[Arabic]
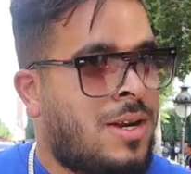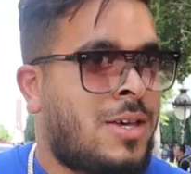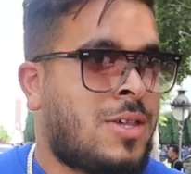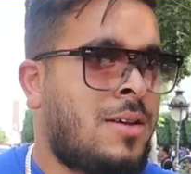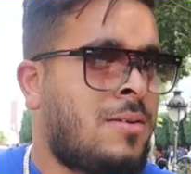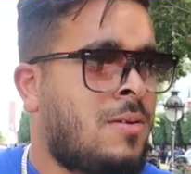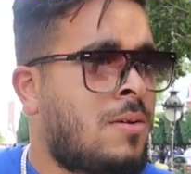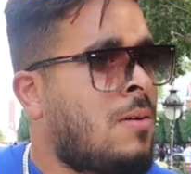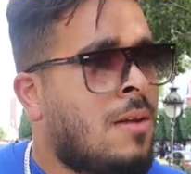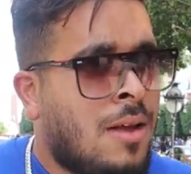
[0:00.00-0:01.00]
ولا 20
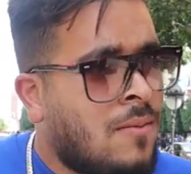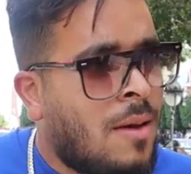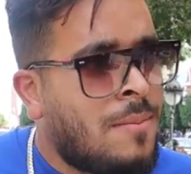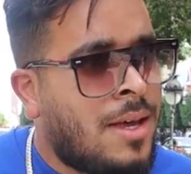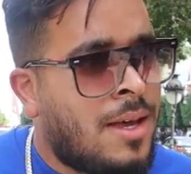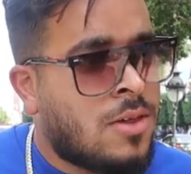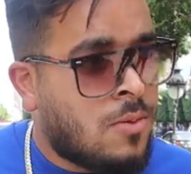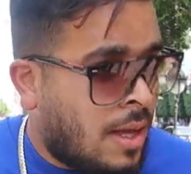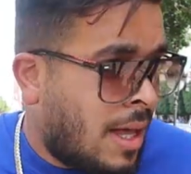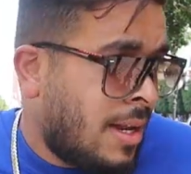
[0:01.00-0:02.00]
اورو
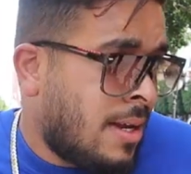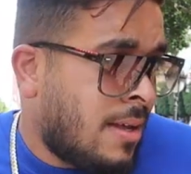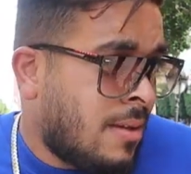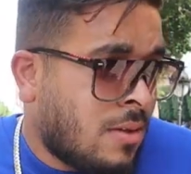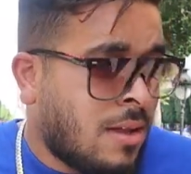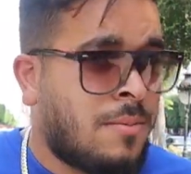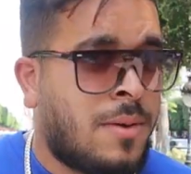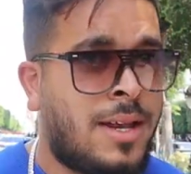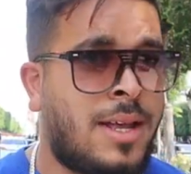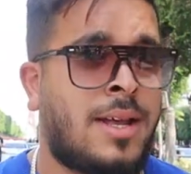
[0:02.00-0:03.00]
فماش والله اقسم
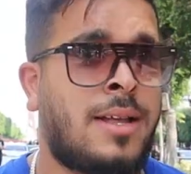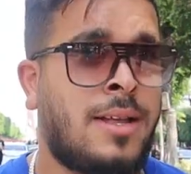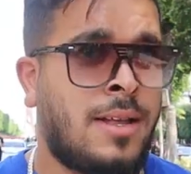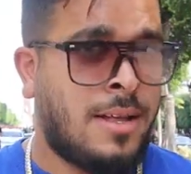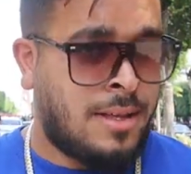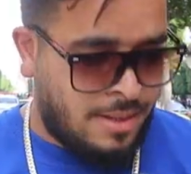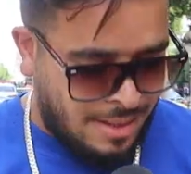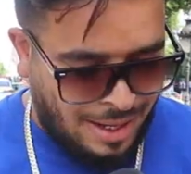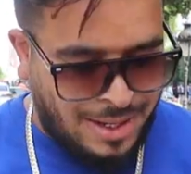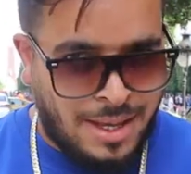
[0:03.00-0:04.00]
بالله
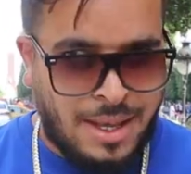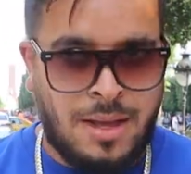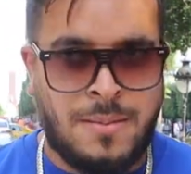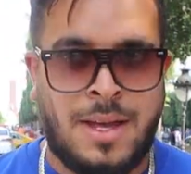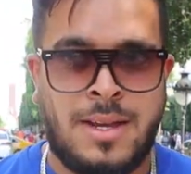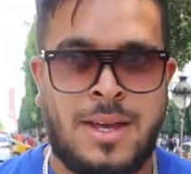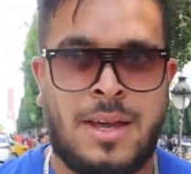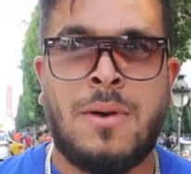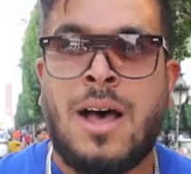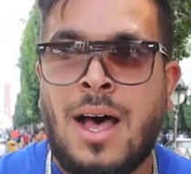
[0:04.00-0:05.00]
الحقيقه
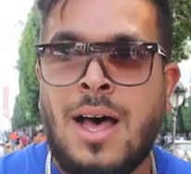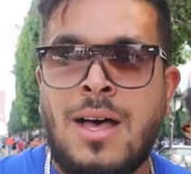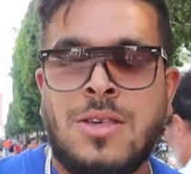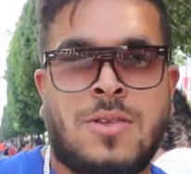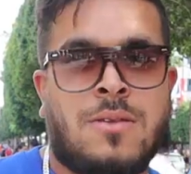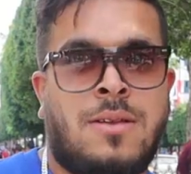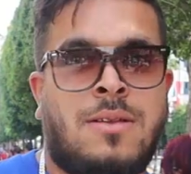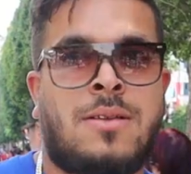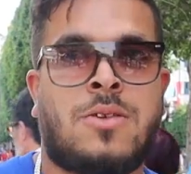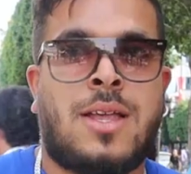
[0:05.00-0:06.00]
معناها ما عادش
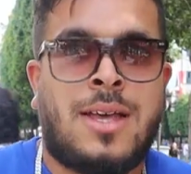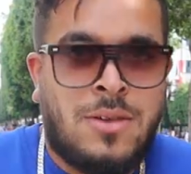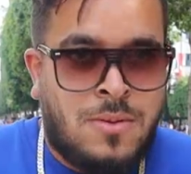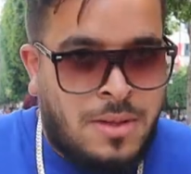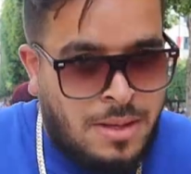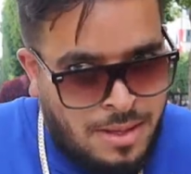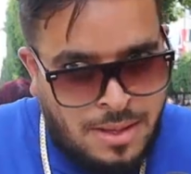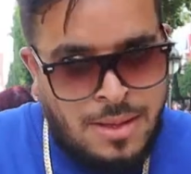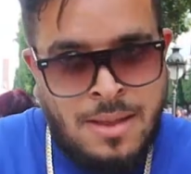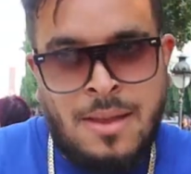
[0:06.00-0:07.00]
شنو
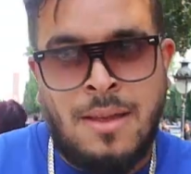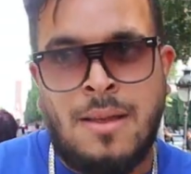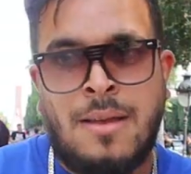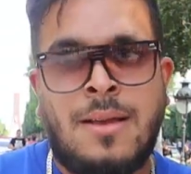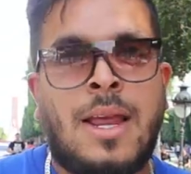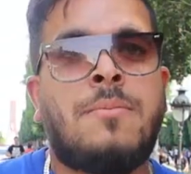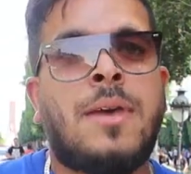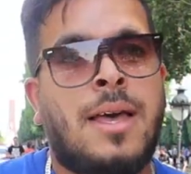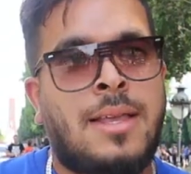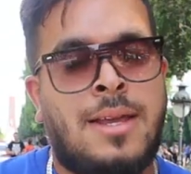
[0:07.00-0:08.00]

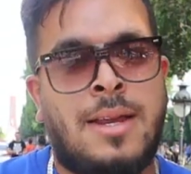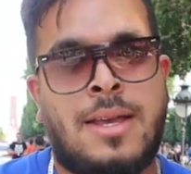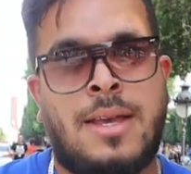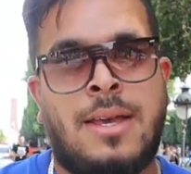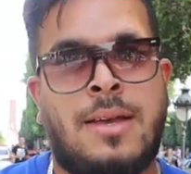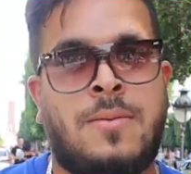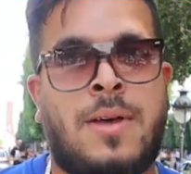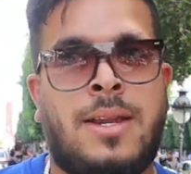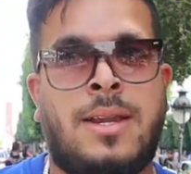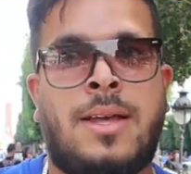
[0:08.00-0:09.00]
ربي قدر الخير
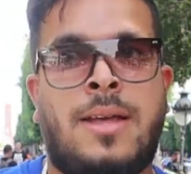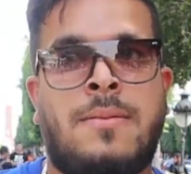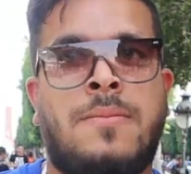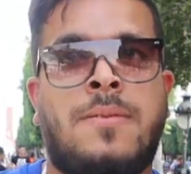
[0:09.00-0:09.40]
والله